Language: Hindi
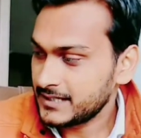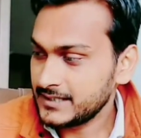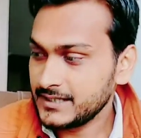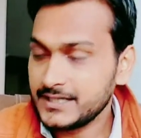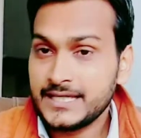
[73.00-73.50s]

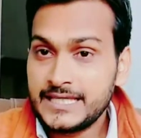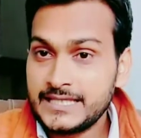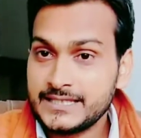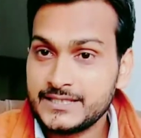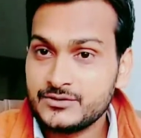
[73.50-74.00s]
ठीक
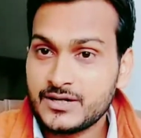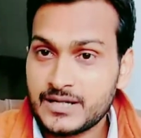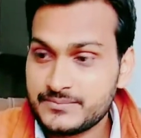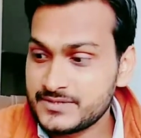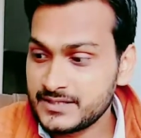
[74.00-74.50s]
ये जो
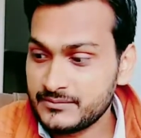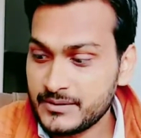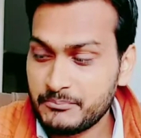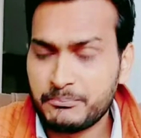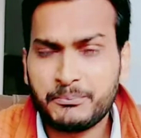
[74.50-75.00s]
कप सिरप
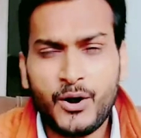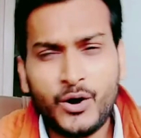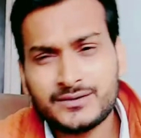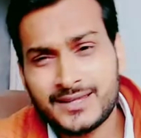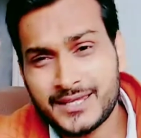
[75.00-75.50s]
है
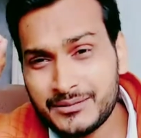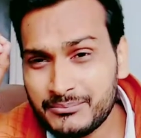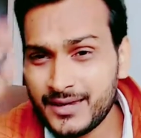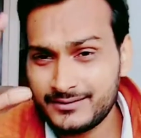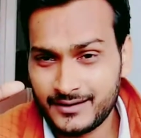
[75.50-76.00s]
बहुत ही
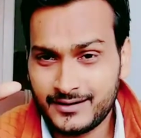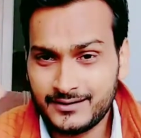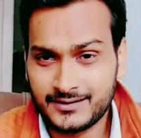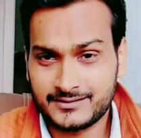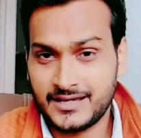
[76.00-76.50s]

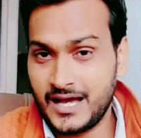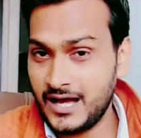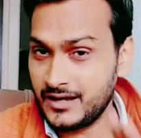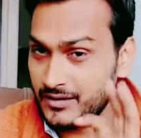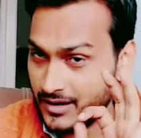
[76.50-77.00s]
बेहतरीन करता है
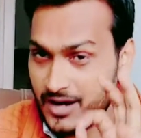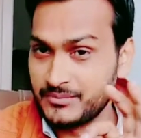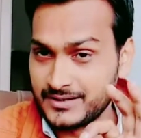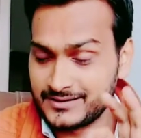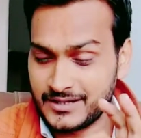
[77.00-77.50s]

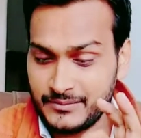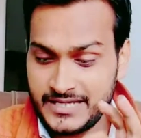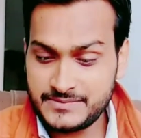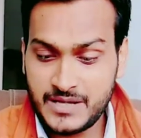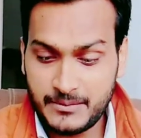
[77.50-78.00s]
काम करता है
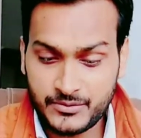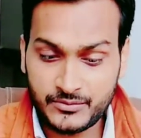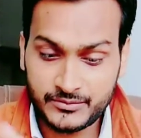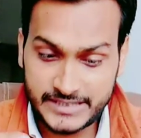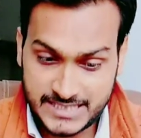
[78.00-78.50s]
मैं इसमें
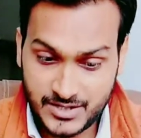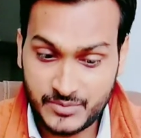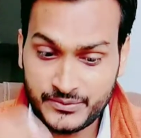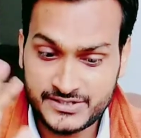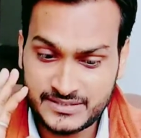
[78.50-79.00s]
आपको इसका
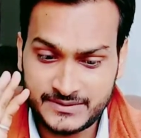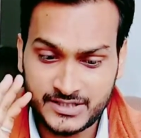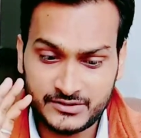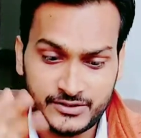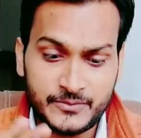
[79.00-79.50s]
कंपोजिशन
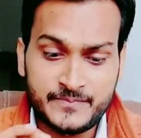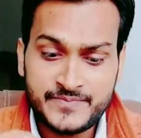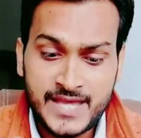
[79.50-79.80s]
बता दूँ देखो